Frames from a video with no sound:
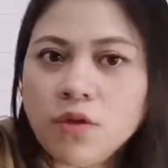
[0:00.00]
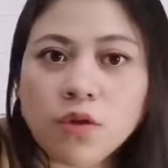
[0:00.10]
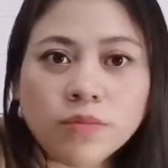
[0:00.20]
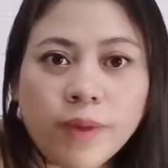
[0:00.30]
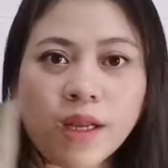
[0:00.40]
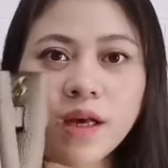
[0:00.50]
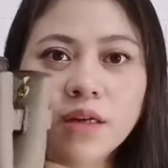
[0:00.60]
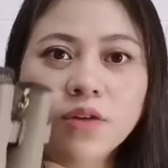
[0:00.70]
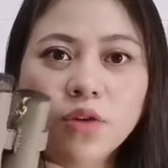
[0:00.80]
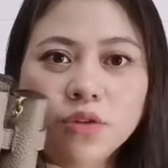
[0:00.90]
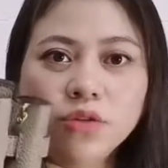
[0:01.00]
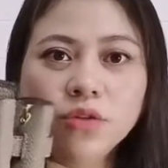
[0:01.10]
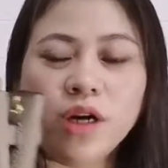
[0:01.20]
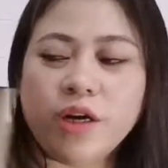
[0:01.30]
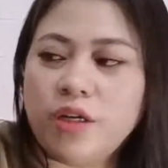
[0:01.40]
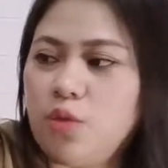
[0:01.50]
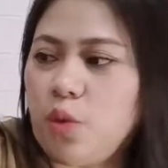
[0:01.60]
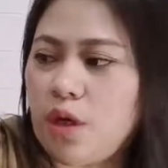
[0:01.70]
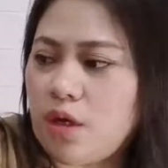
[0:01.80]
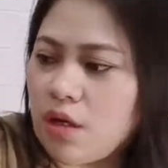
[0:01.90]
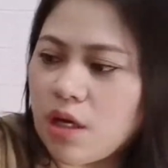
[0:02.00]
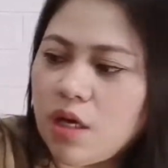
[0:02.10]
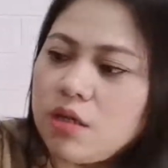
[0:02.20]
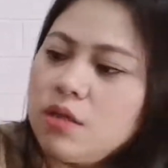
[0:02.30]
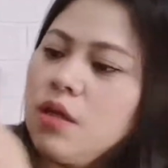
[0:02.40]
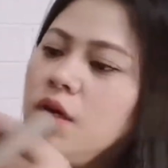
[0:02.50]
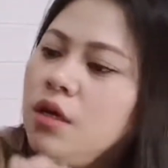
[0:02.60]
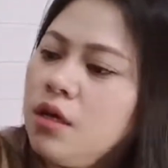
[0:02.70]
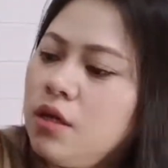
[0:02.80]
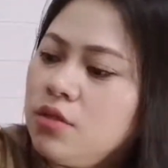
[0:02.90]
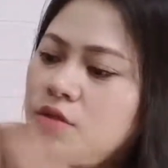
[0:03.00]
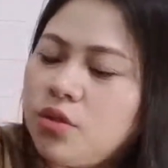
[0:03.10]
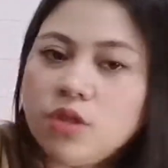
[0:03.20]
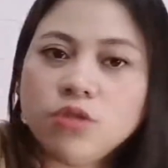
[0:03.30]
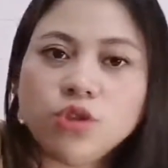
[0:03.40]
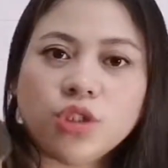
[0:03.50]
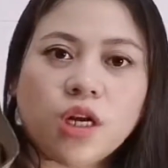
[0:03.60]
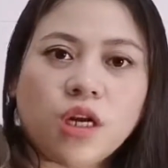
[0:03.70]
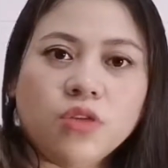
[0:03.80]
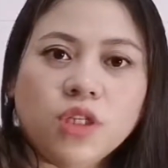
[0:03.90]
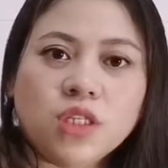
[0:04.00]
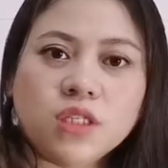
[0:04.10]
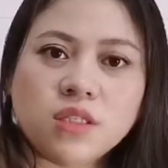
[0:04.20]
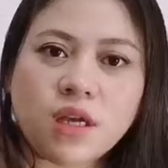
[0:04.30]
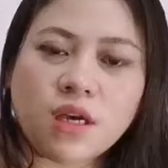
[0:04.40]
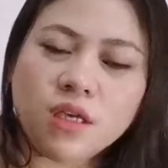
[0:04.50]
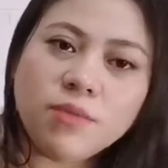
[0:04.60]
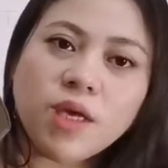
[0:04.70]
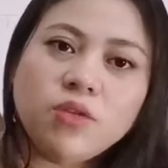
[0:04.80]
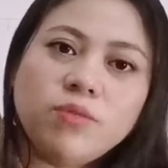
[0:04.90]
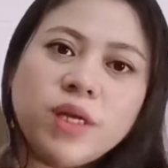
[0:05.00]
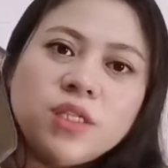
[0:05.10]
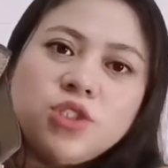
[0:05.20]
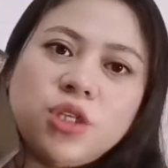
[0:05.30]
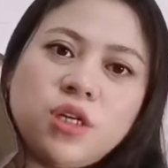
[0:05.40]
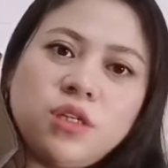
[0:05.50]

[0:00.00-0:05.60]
gold pala. Gold yung hardware. And so ito siya, yung inside. Meron pa rin